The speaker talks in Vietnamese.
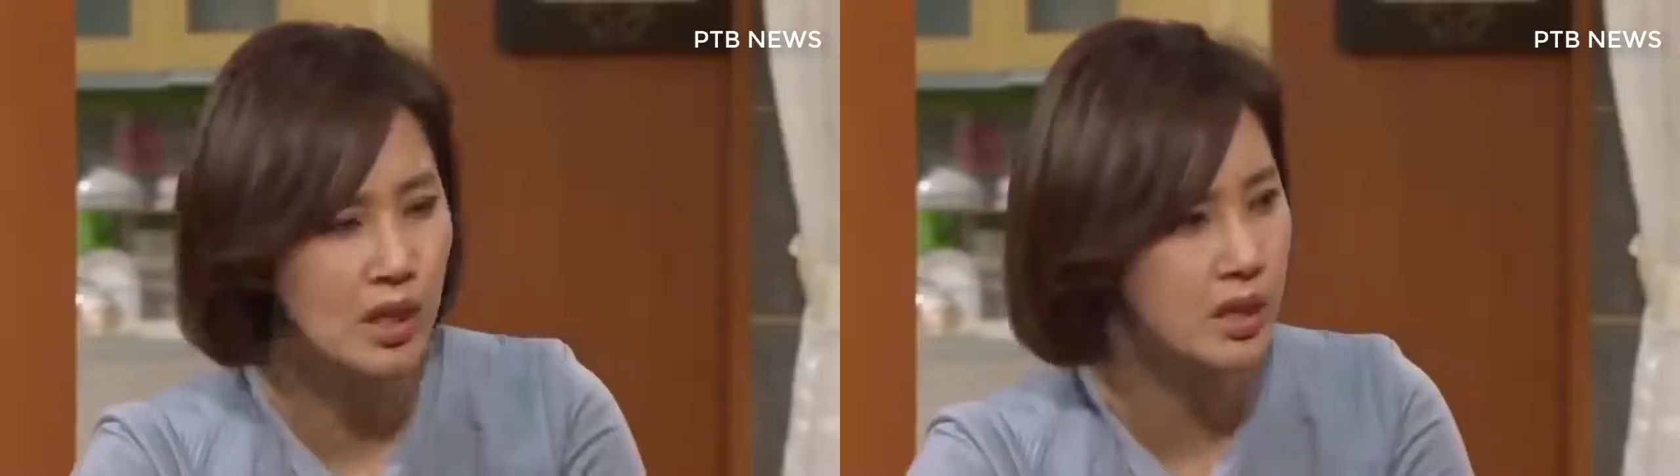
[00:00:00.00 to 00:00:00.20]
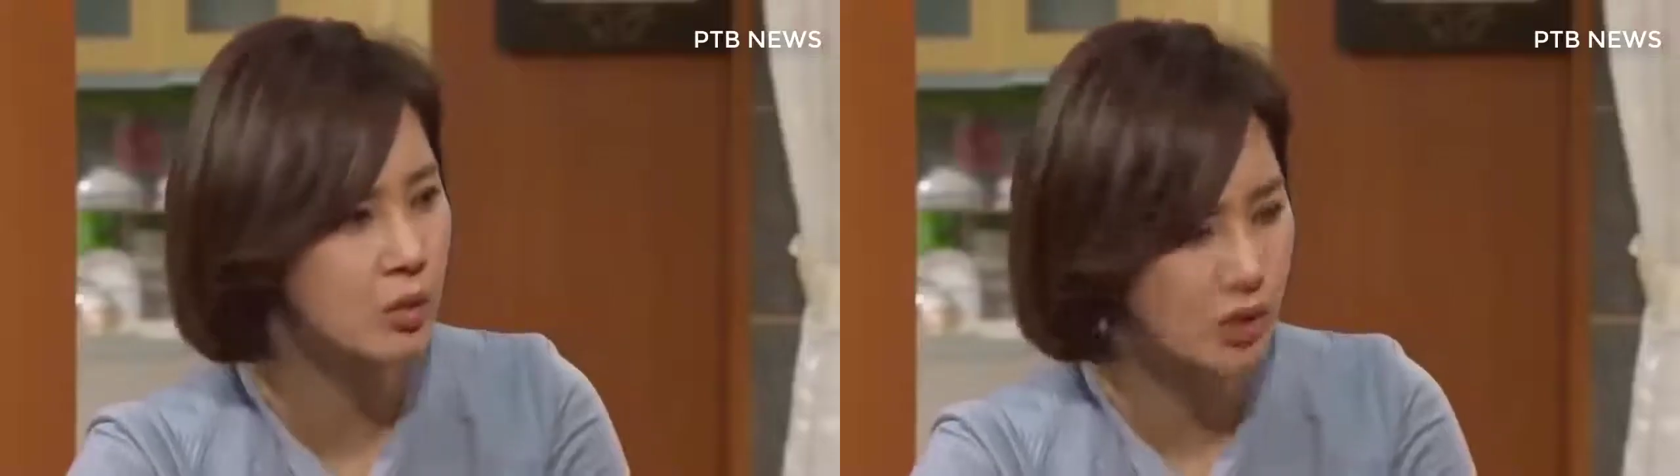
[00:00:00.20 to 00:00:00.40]

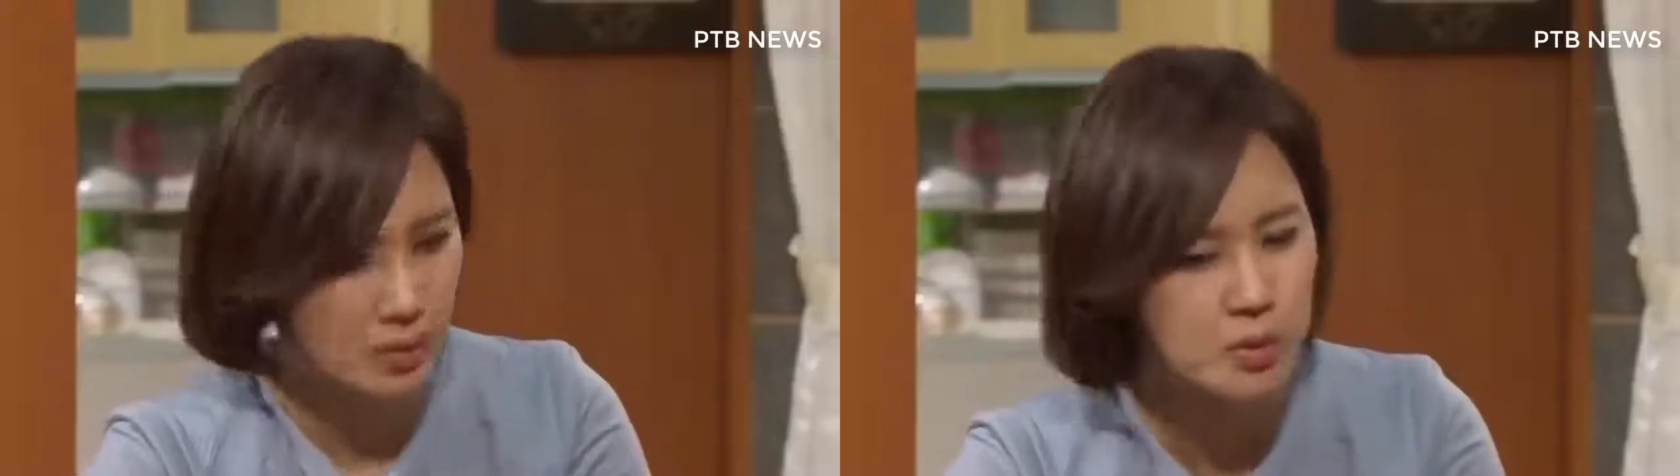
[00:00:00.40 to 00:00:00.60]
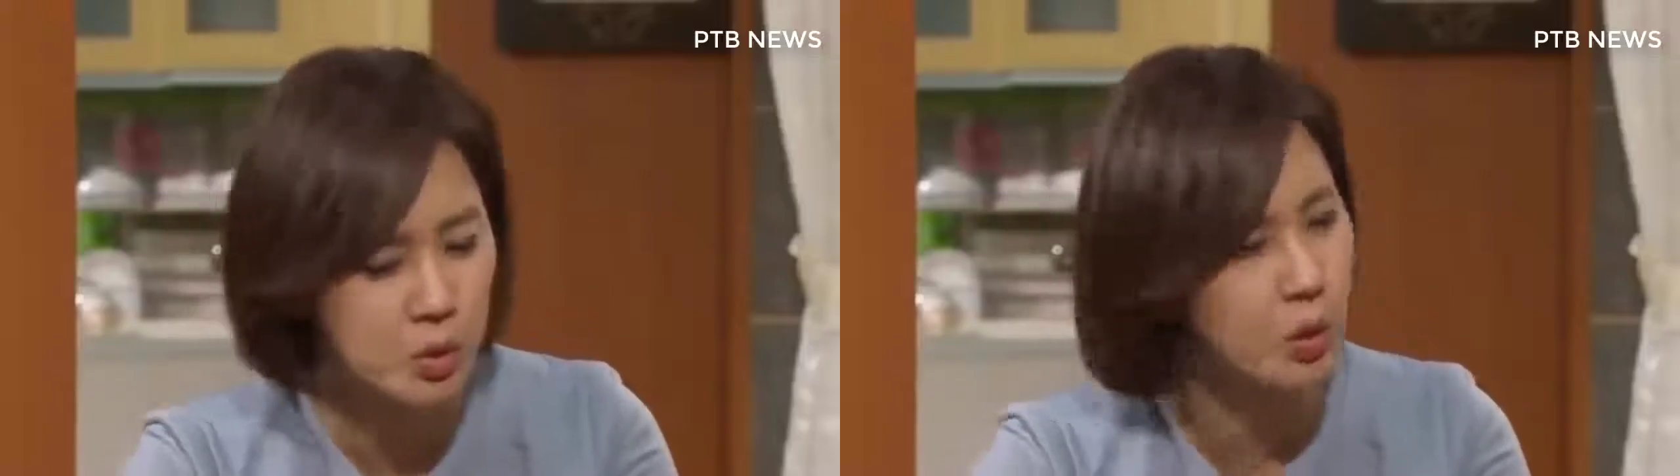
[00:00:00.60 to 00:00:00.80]
Hôm nay ba
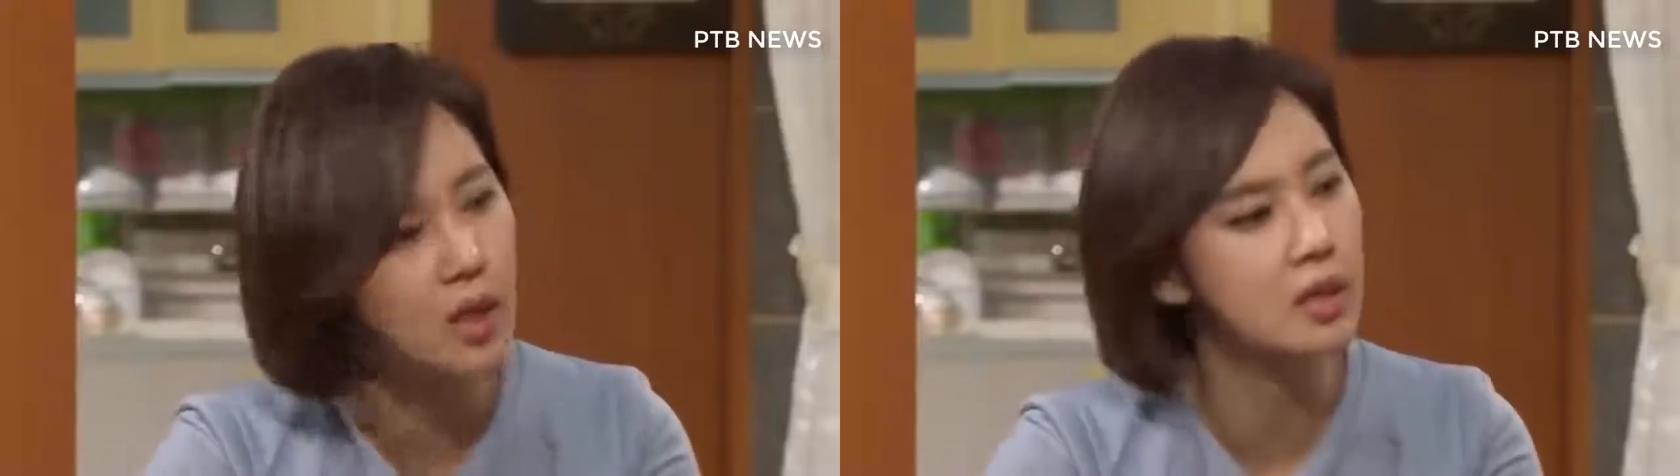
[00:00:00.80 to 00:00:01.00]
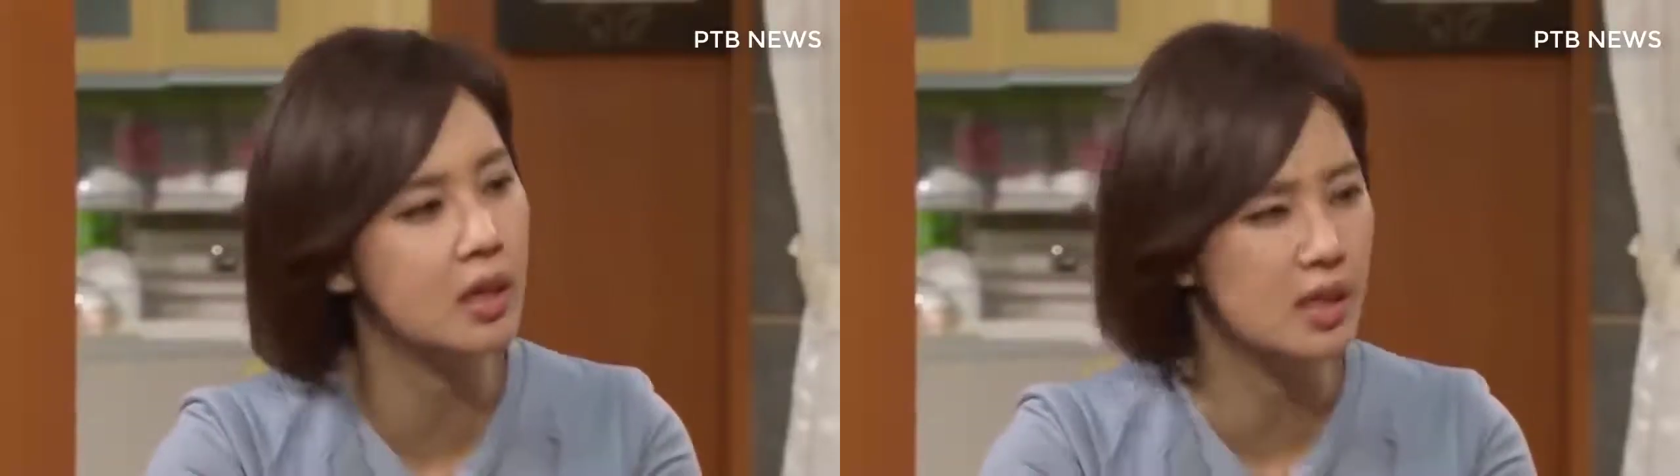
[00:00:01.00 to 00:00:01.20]
cứ để cho
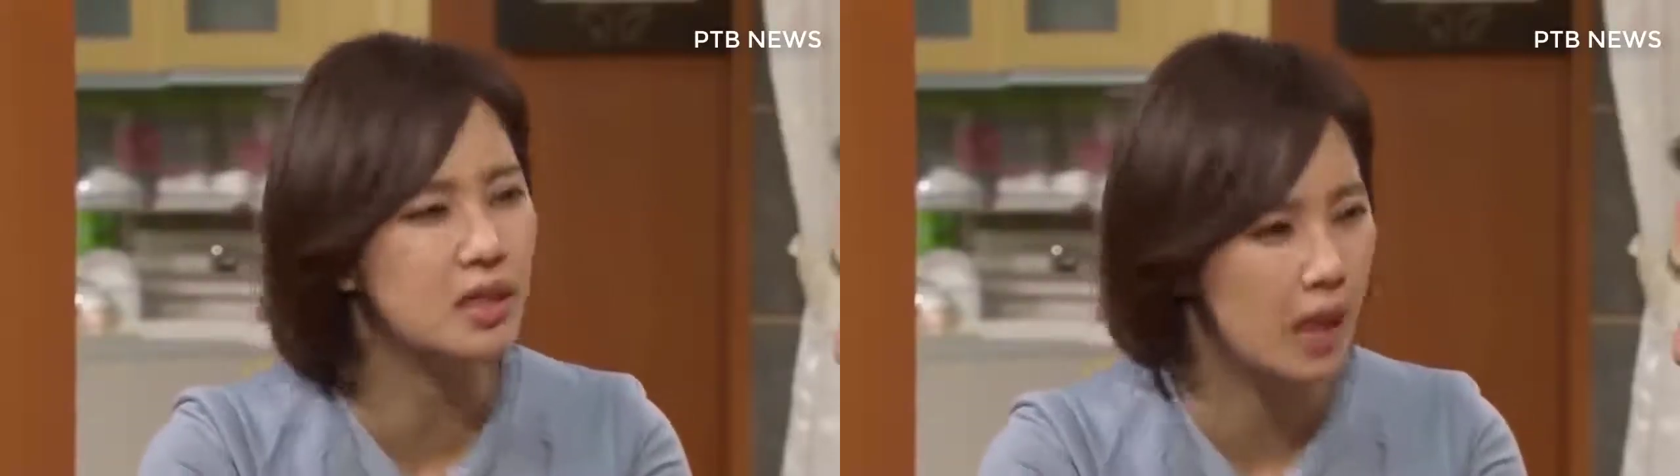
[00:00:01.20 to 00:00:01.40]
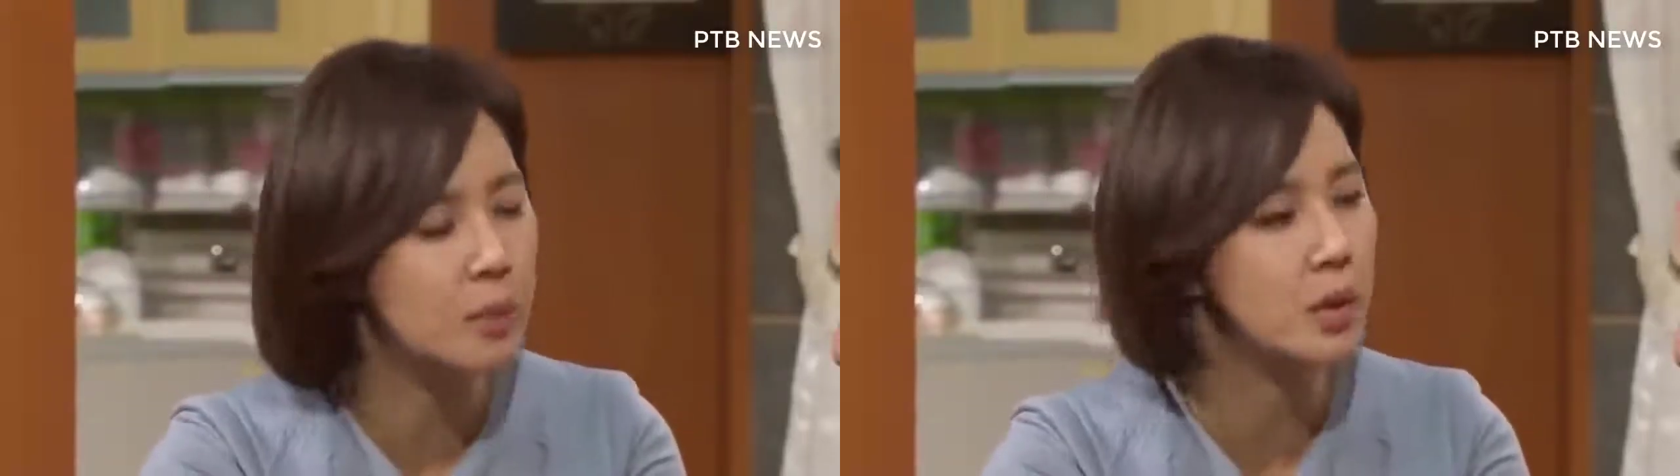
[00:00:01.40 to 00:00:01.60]
anh trọn một
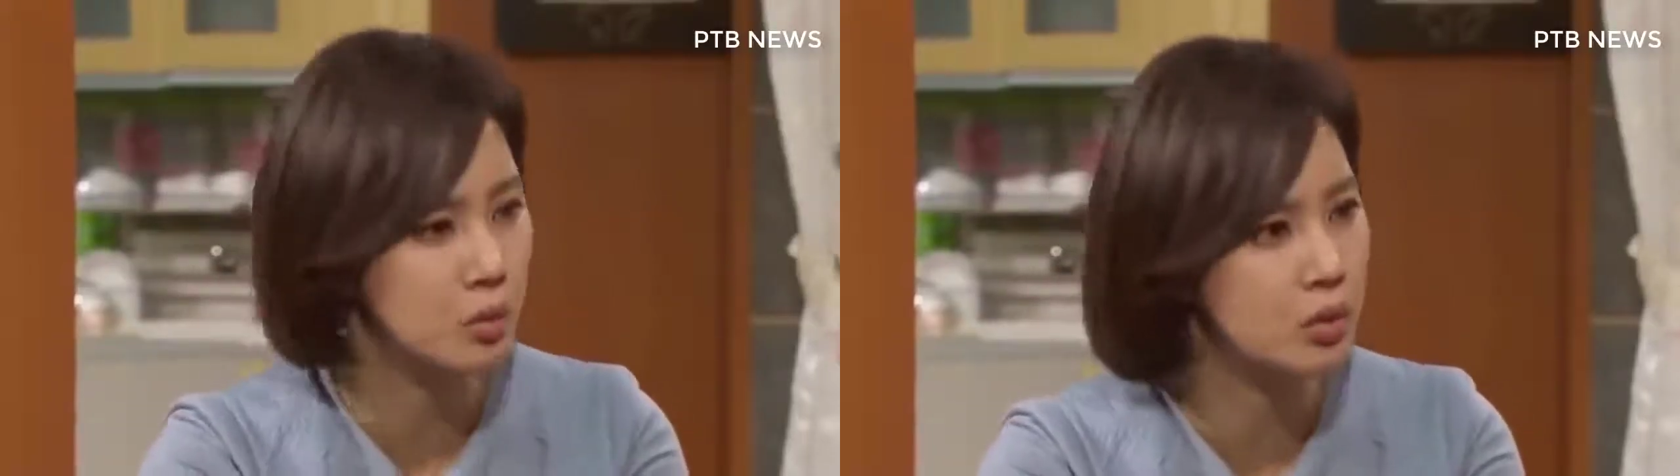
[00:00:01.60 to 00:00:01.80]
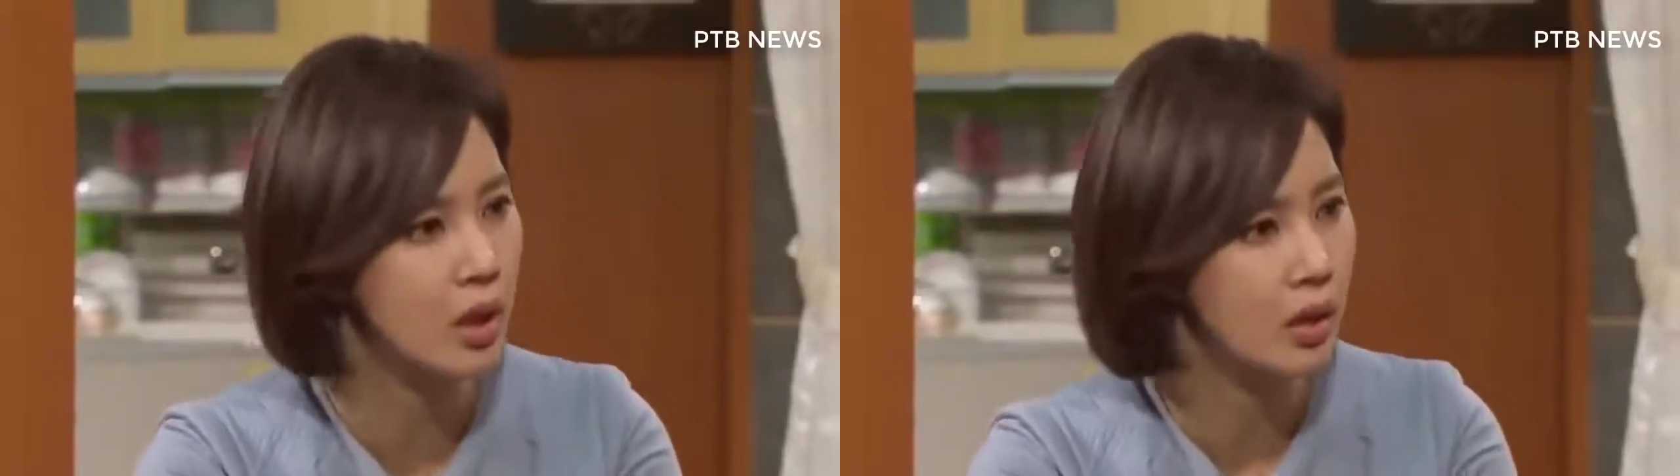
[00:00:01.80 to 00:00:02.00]
ngày vui
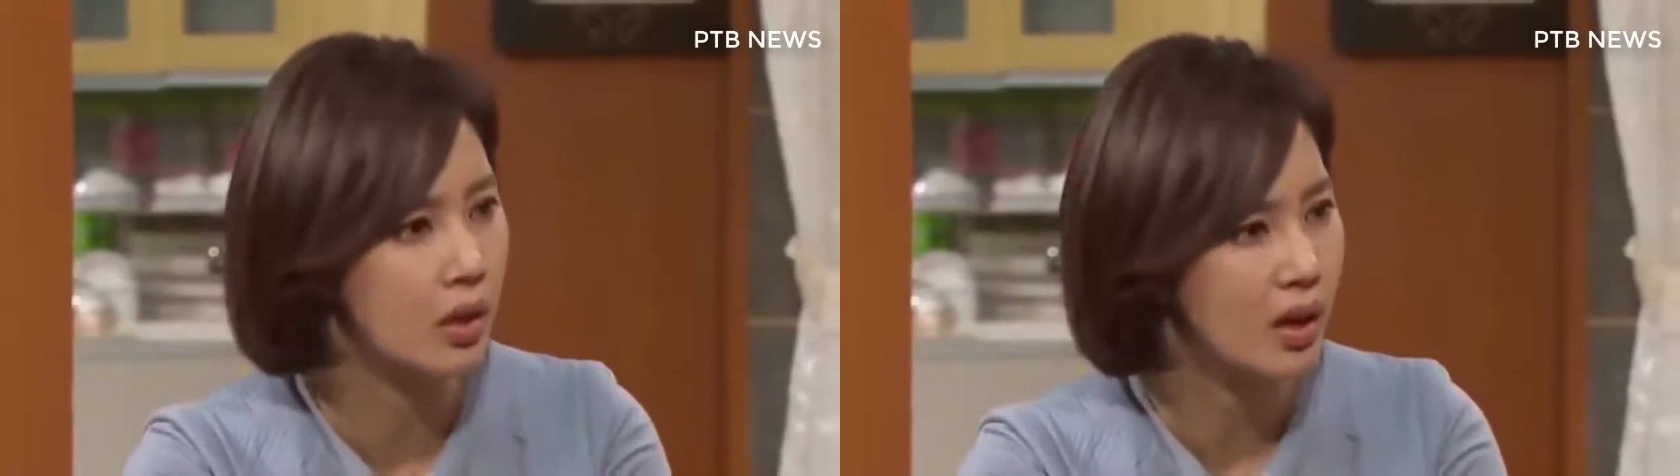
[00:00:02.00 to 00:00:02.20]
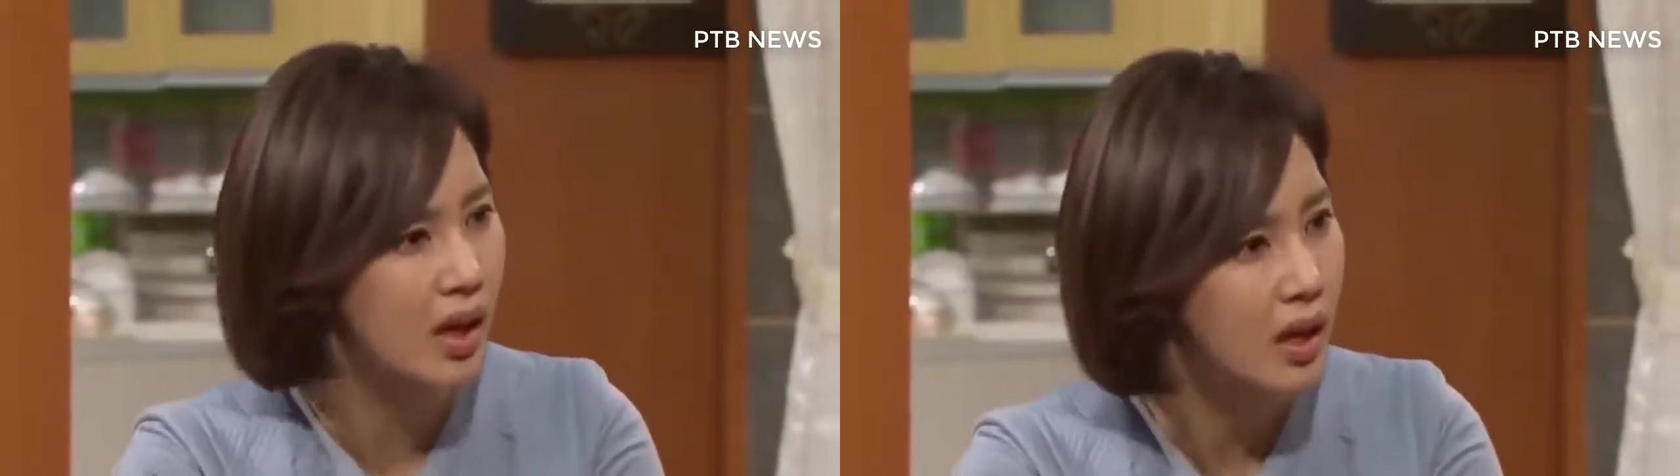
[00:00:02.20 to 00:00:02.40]
đi ha Ba đừng có la